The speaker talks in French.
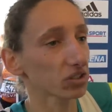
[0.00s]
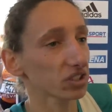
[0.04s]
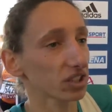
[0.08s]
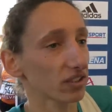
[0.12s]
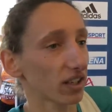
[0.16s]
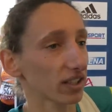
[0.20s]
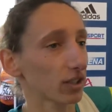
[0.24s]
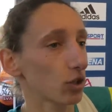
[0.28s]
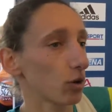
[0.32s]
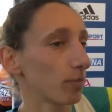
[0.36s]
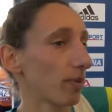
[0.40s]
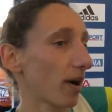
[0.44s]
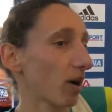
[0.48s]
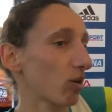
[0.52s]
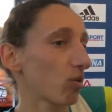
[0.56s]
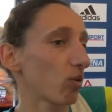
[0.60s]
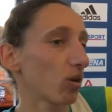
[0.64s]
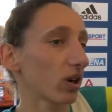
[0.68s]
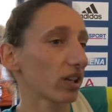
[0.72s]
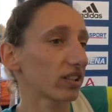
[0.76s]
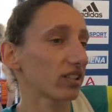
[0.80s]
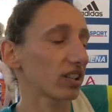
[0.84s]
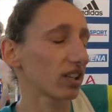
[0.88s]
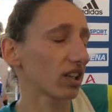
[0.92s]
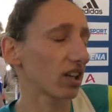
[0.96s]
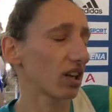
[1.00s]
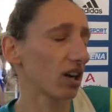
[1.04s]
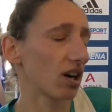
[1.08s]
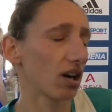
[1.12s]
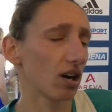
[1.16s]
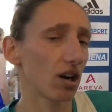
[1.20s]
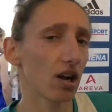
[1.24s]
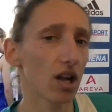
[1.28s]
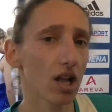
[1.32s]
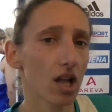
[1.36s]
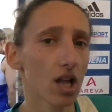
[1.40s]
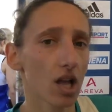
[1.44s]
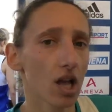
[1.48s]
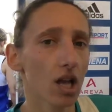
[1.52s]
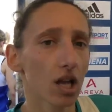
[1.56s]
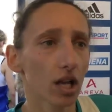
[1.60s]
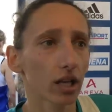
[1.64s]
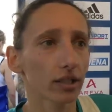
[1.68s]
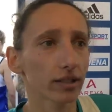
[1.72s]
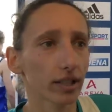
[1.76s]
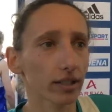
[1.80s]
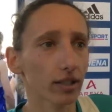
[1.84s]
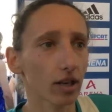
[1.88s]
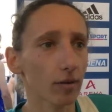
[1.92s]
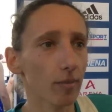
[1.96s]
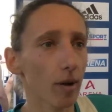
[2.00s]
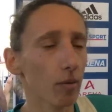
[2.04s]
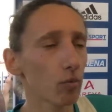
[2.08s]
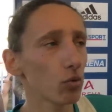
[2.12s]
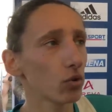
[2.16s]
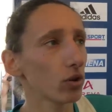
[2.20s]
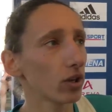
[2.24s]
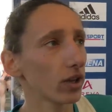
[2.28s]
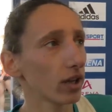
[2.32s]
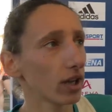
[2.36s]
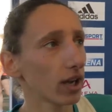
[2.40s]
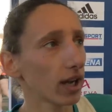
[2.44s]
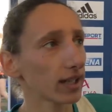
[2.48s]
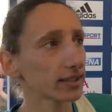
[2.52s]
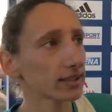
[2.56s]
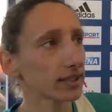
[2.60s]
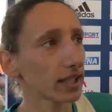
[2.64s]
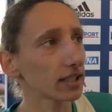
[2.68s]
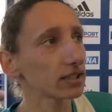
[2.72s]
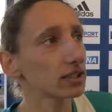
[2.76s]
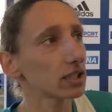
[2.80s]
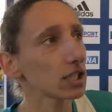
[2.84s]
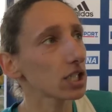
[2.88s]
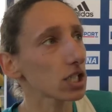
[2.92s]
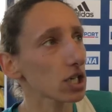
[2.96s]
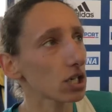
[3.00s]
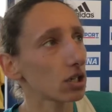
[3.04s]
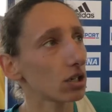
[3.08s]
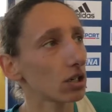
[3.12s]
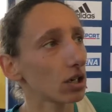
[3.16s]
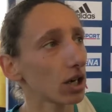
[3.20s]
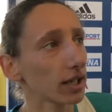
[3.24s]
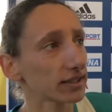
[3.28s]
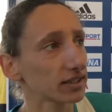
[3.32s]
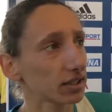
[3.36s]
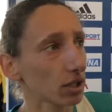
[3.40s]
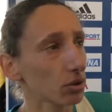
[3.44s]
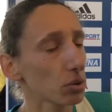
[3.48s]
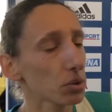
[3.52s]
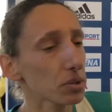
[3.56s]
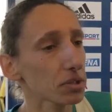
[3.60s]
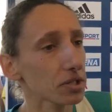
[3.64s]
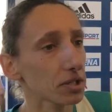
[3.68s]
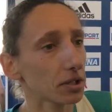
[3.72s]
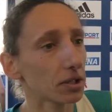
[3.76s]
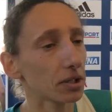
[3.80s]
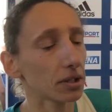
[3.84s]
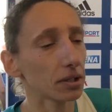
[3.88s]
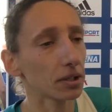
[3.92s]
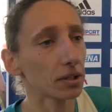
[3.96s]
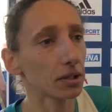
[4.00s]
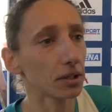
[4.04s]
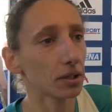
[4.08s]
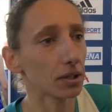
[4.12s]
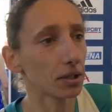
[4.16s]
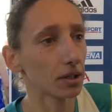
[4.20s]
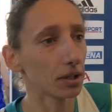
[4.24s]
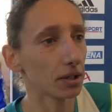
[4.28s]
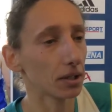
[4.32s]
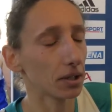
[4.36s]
C'est vrai que le parcours était, était quand même assez exigeant, assez usant.